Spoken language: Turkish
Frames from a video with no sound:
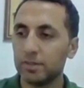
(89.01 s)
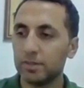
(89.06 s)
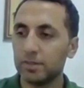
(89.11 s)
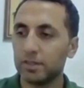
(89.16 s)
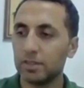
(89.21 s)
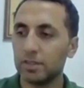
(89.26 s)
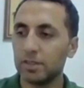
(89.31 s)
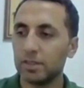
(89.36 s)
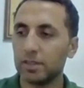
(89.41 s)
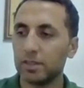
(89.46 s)

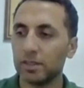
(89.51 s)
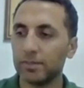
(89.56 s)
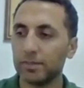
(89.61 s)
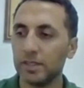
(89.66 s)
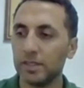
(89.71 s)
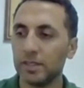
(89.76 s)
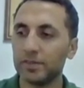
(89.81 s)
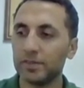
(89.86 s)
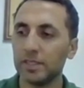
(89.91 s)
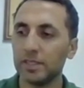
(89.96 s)
E, benim size
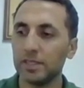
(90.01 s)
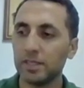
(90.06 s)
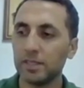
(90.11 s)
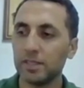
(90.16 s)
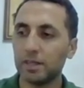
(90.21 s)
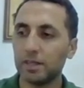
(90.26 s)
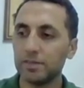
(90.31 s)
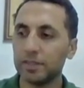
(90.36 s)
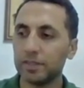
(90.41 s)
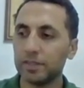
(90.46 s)
tek
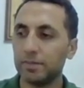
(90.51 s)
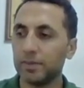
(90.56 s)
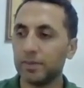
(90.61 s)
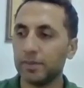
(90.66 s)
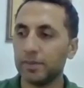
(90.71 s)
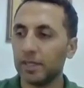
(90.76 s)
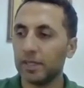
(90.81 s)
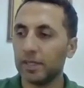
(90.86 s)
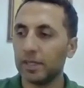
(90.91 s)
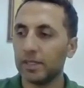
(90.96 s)
tavsiyem e,